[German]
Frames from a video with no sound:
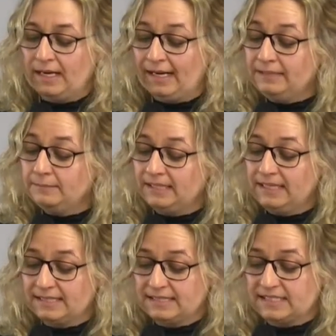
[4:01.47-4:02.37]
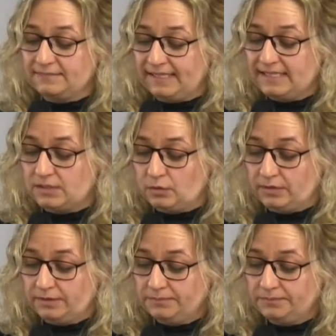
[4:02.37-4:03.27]
Ein Mann hatte zwei
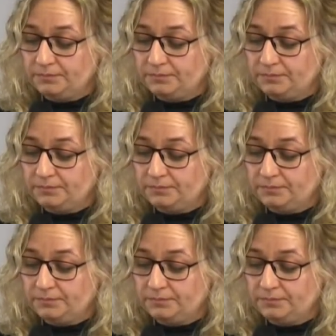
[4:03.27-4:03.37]
Söhne.